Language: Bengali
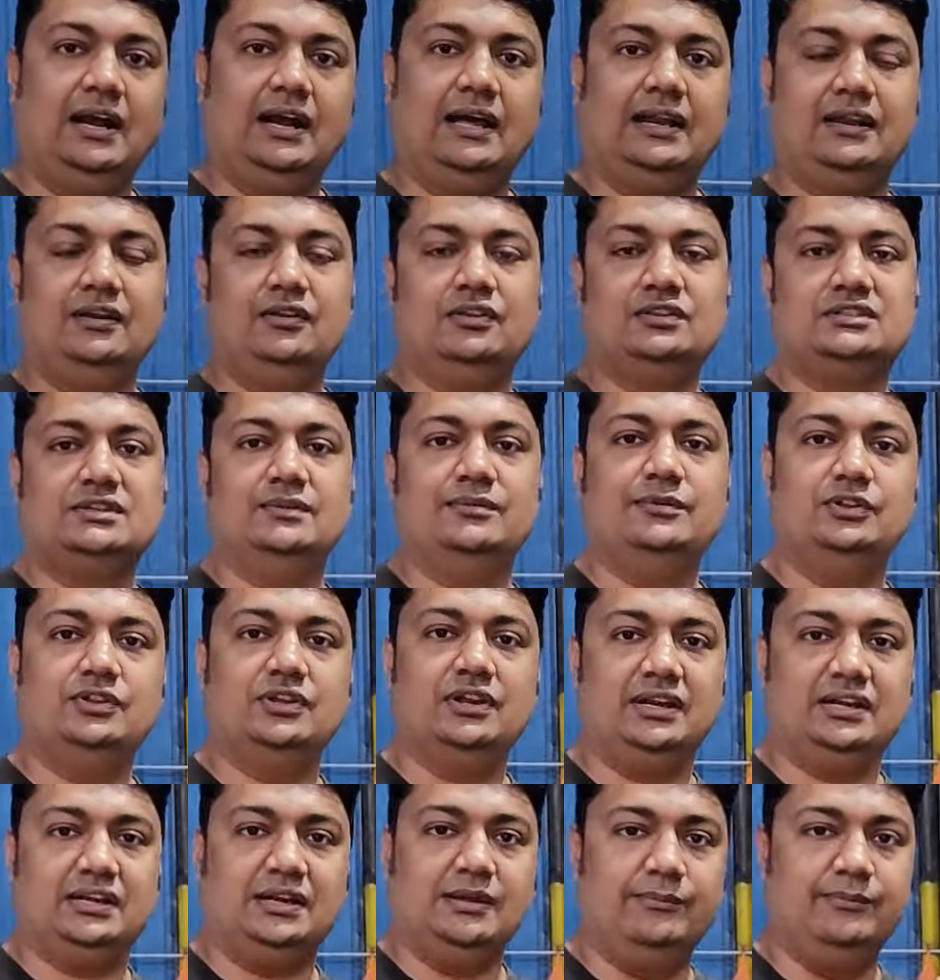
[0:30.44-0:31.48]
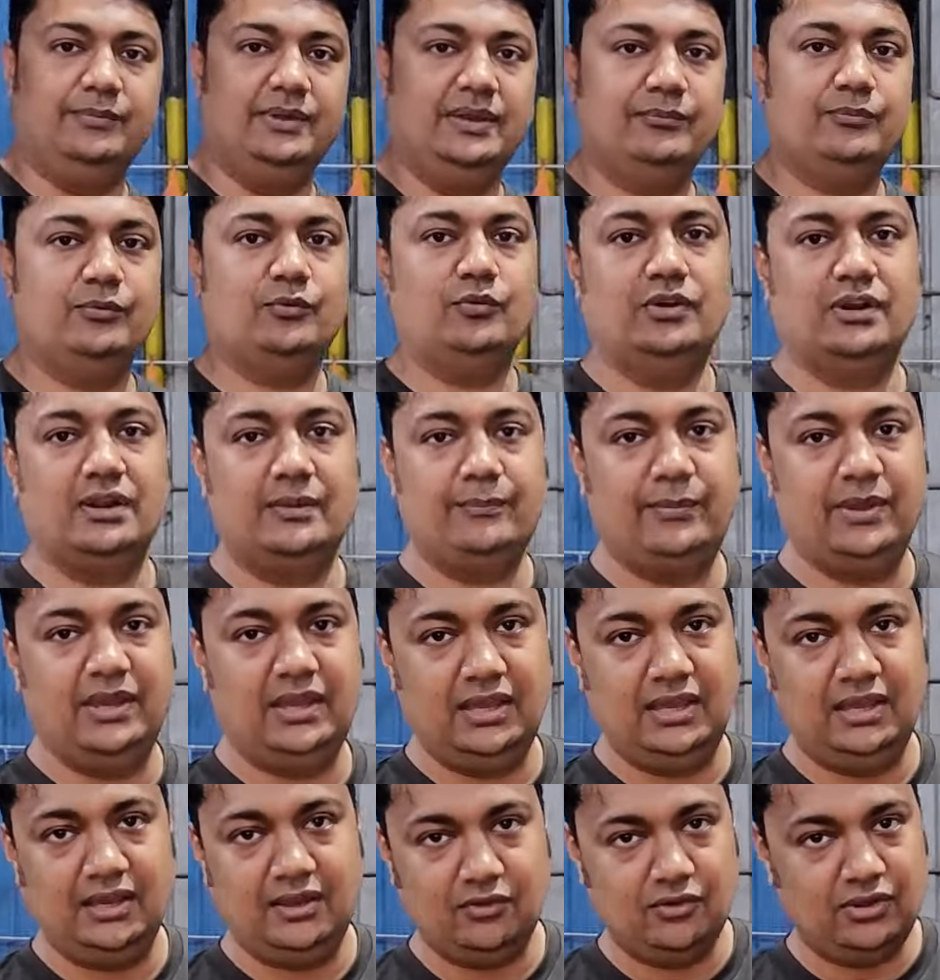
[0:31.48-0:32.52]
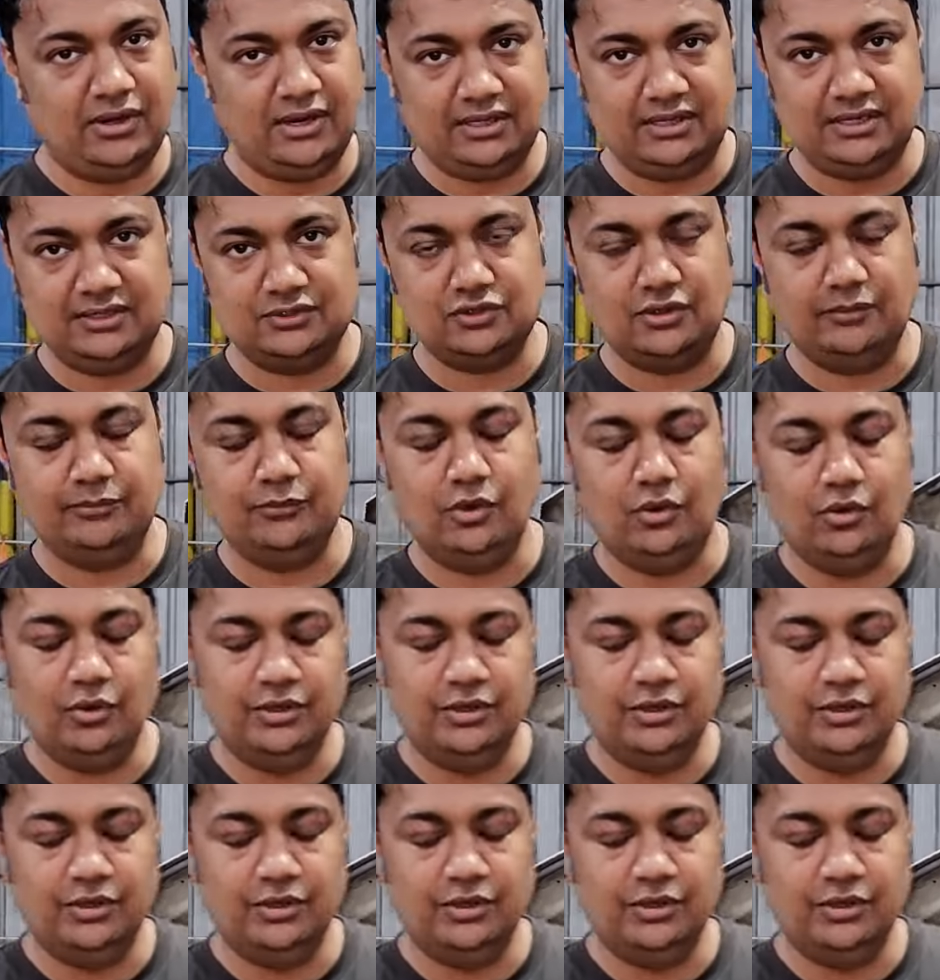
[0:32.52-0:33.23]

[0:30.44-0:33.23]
গাড়ির হচ্ছে ভিতরে একটা বিপ করে পি করে একটা শব্দ